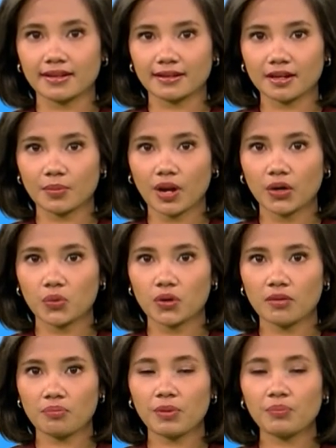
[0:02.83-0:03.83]
karena
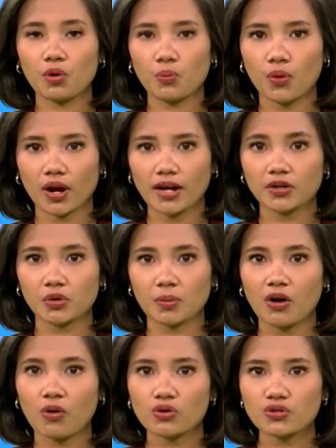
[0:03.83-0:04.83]
melakukan pembobolan
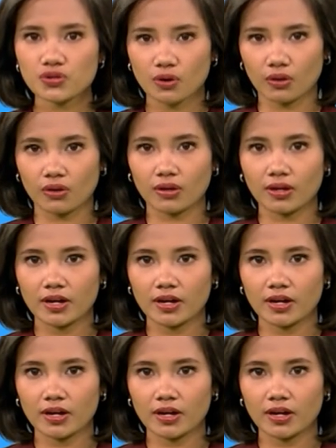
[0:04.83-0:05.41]
rumah kosong.